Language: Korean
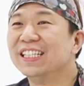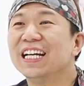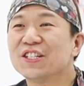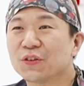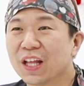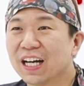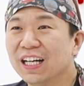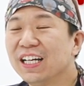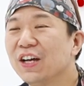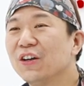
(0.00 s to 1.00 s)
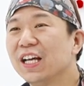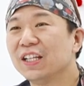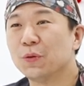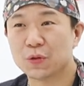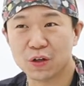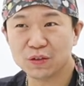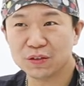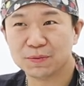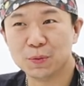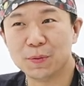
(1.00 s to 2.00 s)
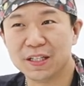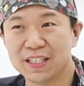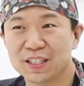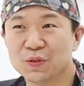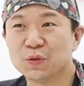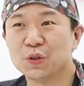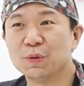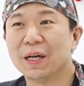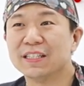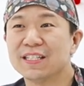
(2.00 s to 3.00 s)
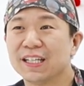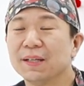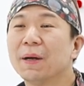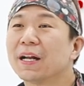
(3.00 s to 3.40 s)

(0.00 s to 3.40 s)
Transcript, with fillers: 기다리셨다가 헤어라인 교정, 모발 이식 수술을 받으시기